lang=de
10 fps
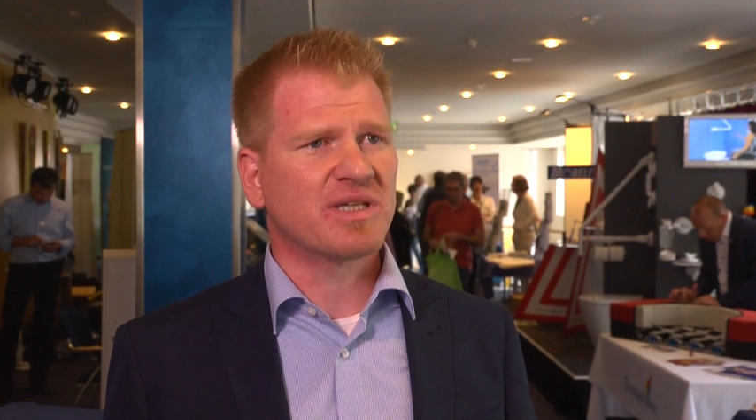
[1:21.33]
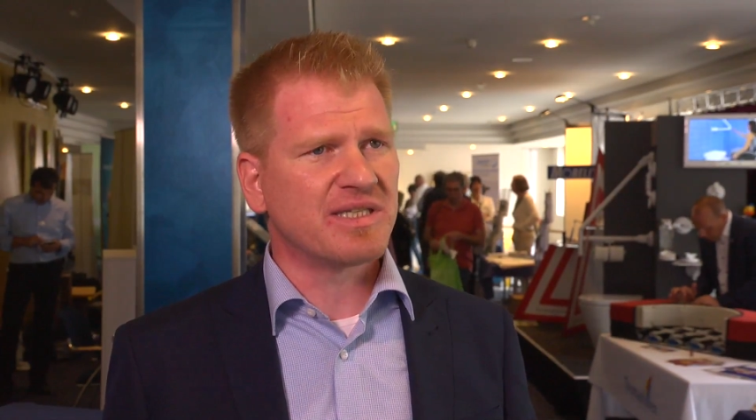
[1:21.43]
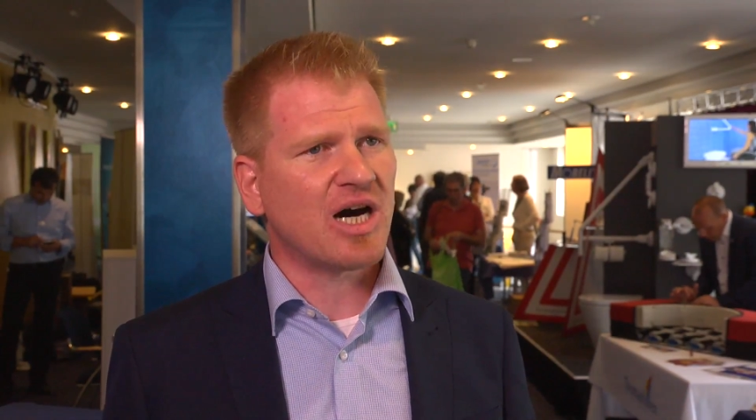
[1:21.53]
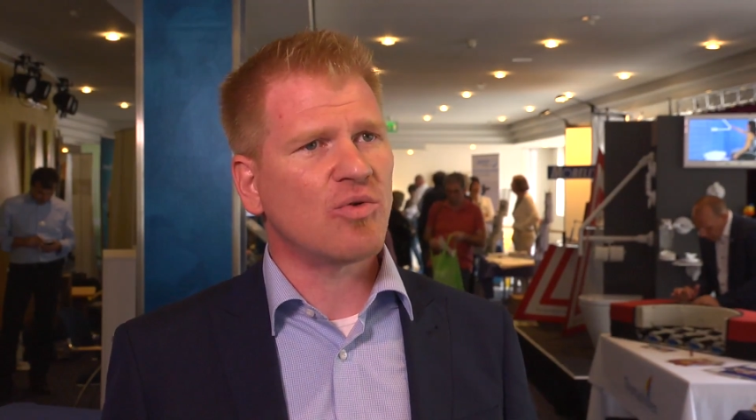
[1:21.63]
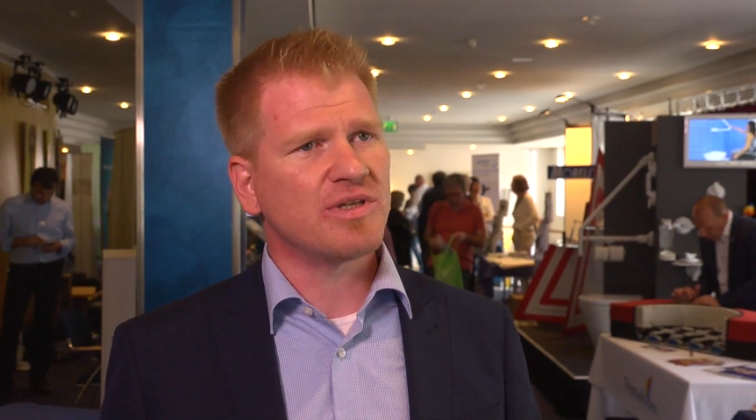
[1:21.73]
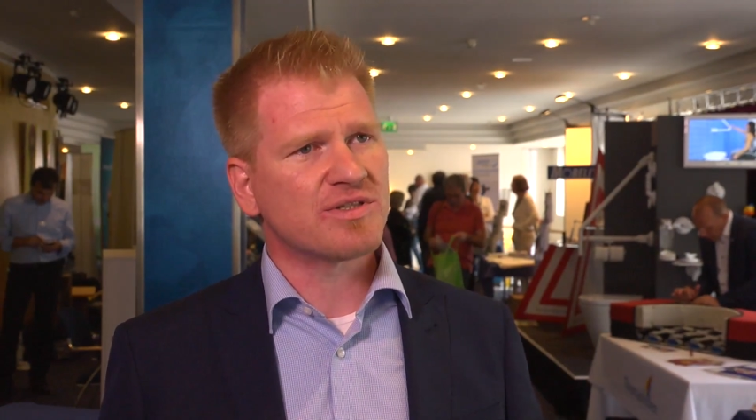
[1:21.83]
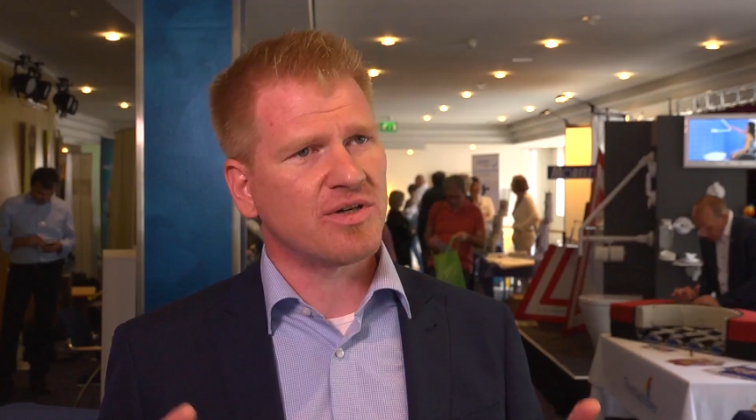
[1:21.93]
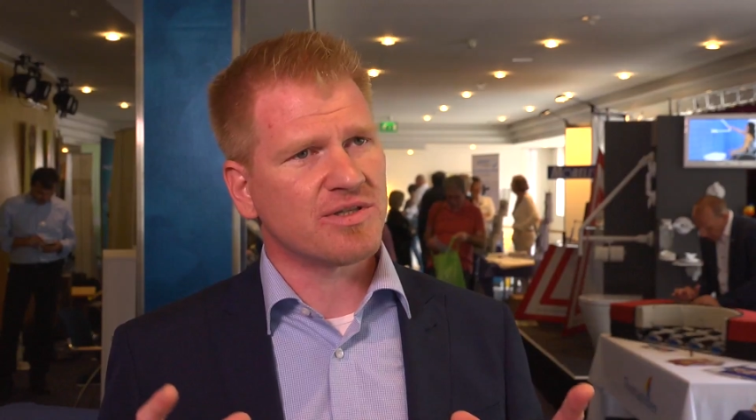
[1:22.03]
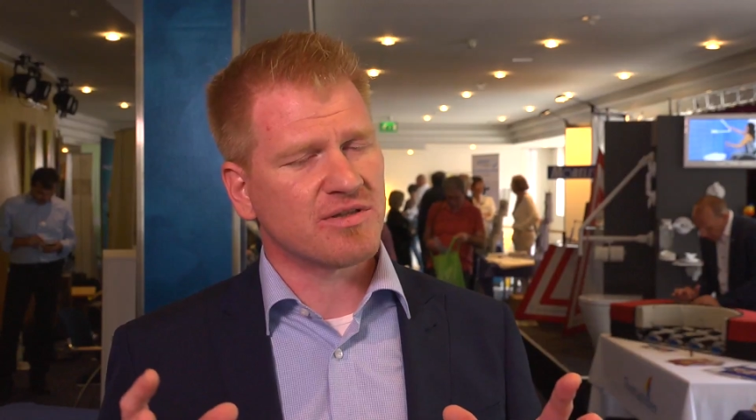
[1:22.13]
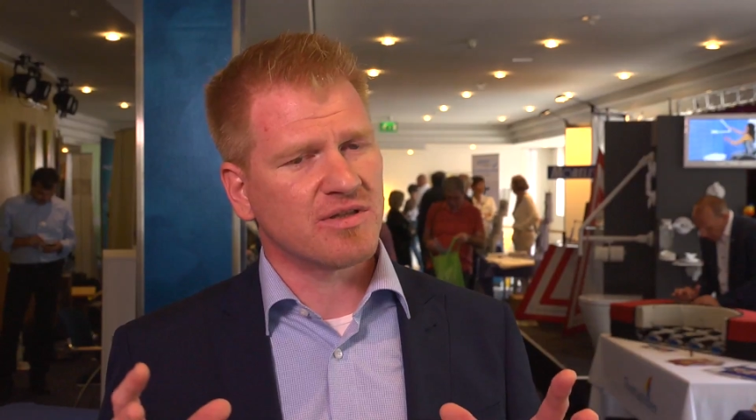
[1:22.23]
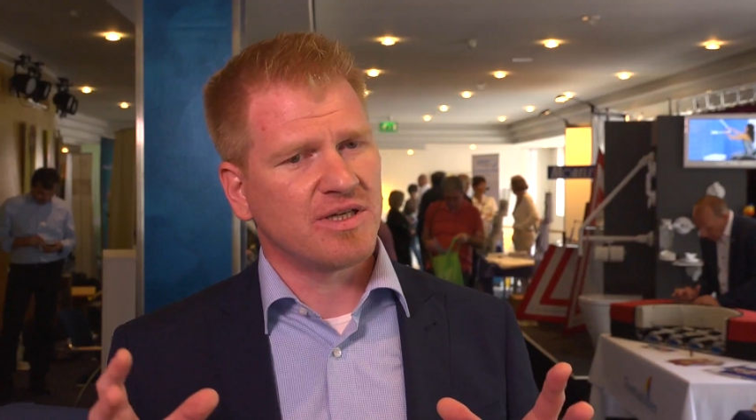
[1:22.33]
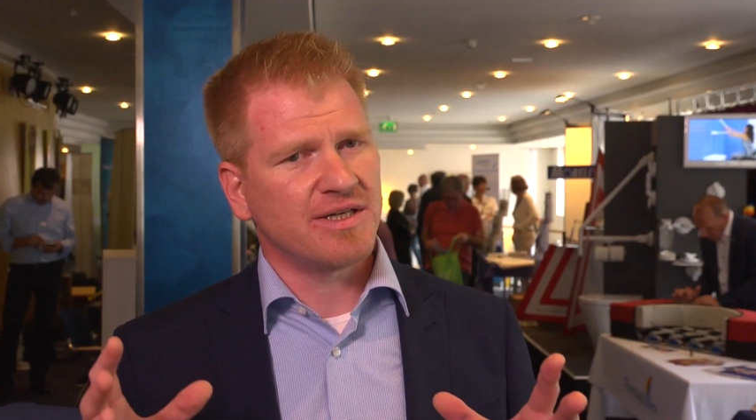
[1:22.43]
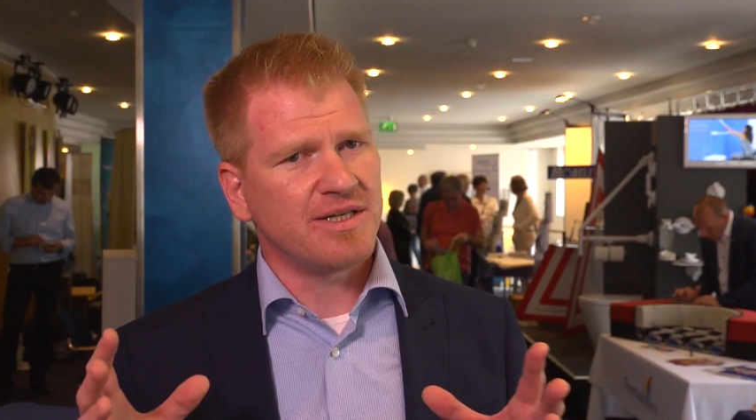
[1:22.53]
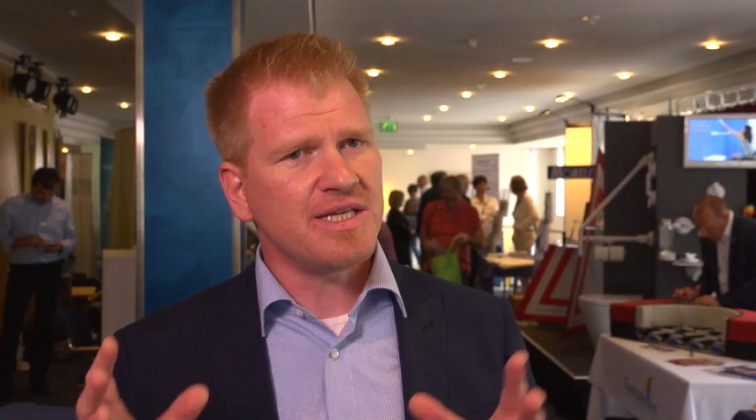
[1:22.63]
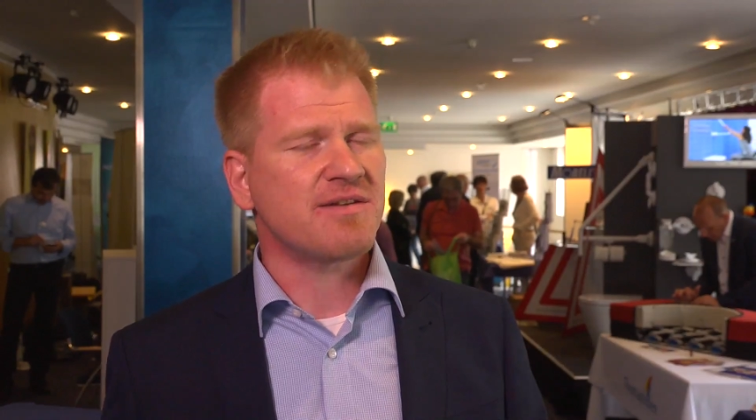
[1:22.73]
genau in solchen
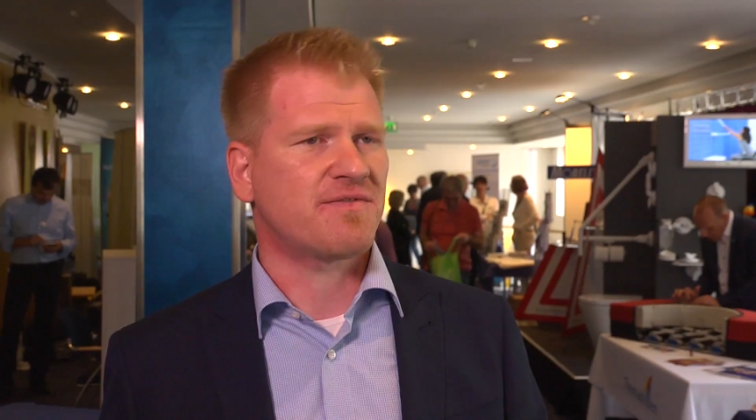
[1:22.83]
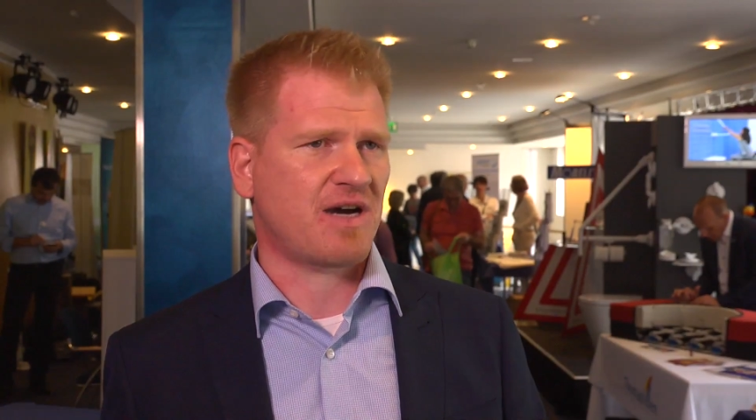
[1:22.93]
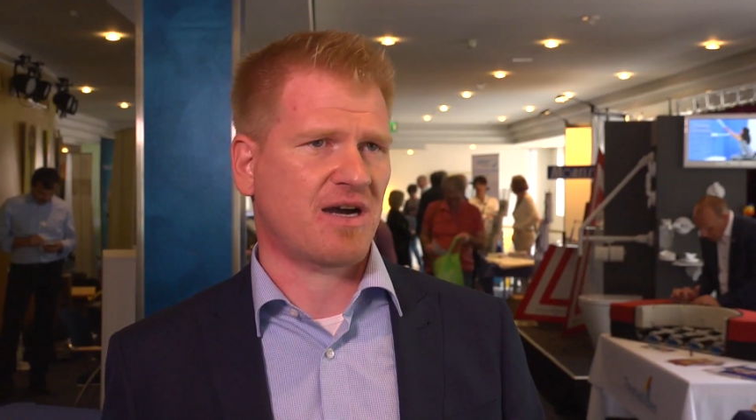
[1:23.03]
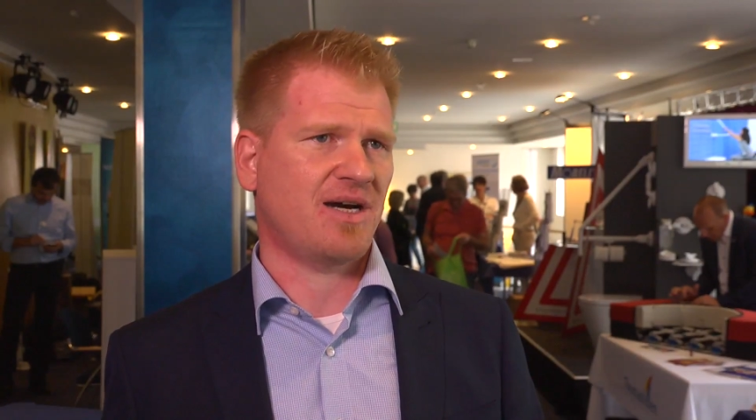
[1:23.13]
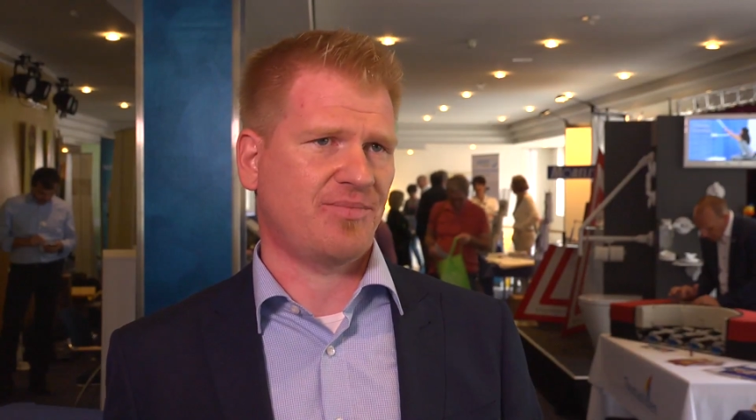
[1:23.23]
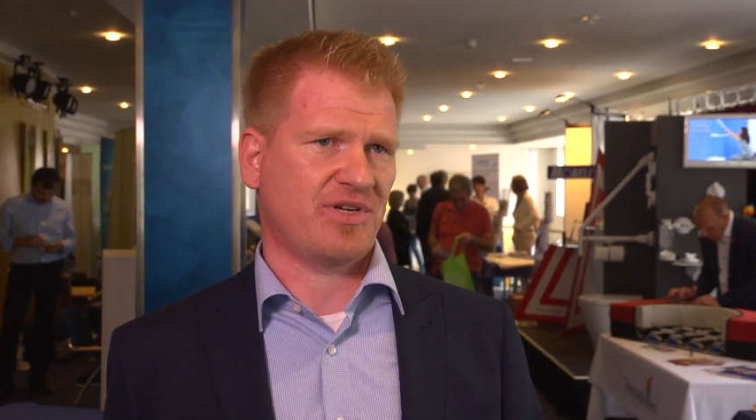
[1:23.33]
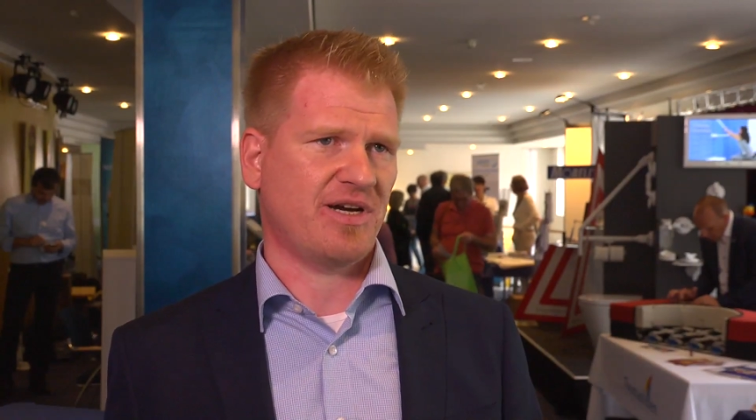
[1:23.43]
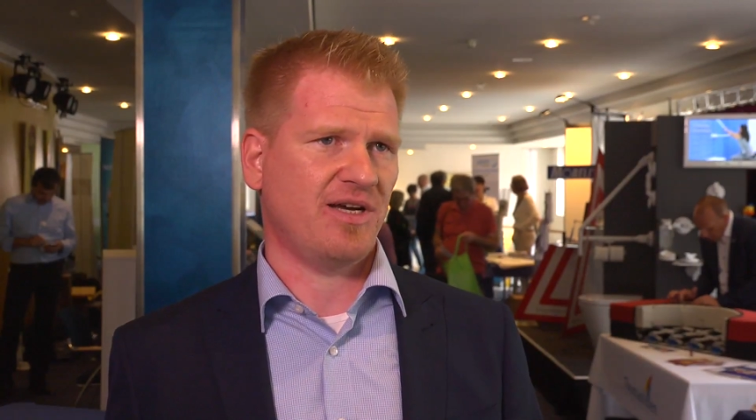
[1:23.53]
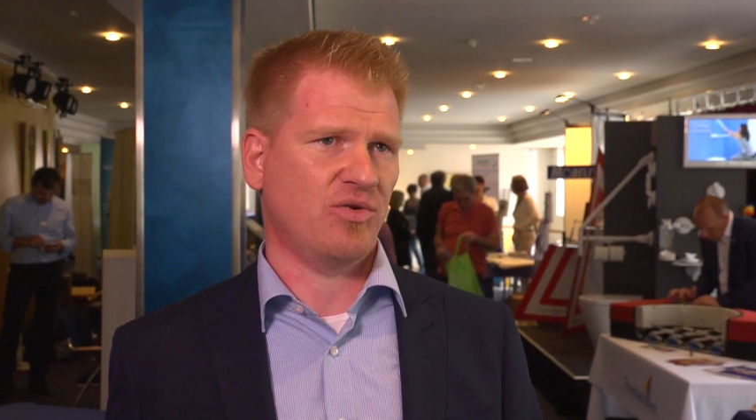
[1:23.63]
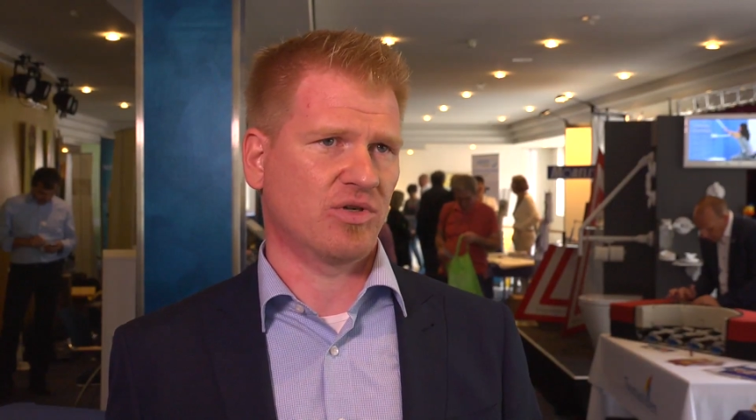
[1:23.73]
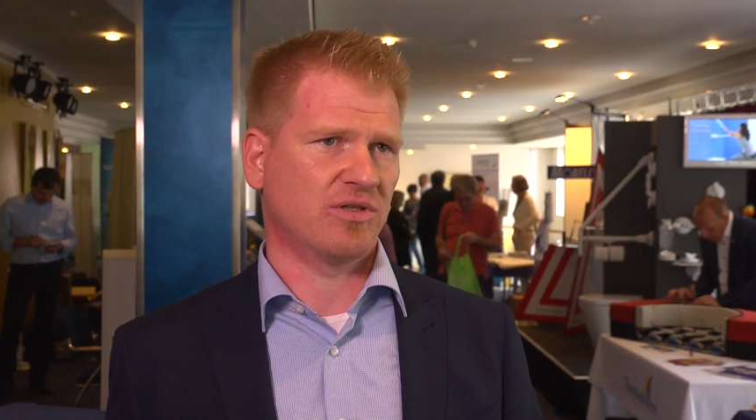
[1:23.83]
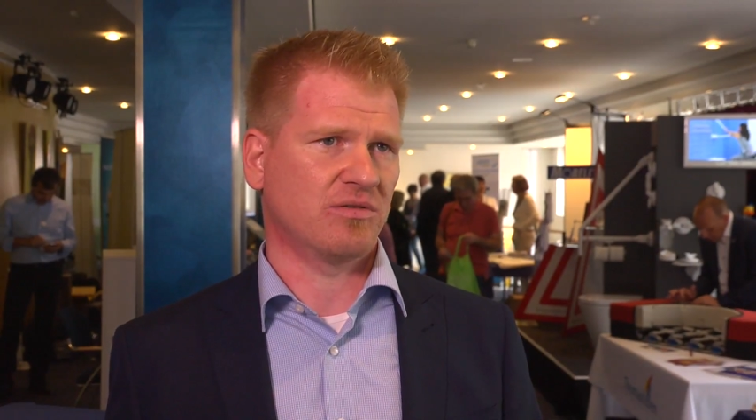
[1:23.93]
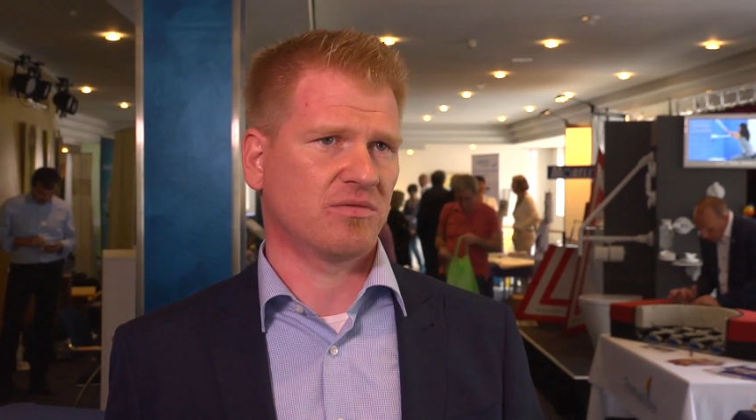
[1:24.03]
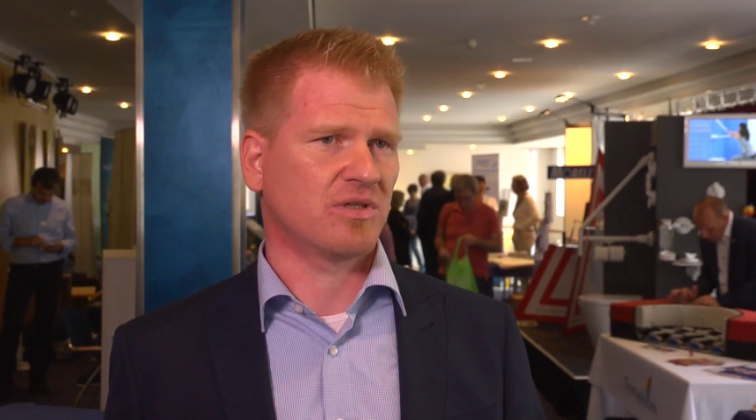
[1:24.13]
Nichtfachabteilungen,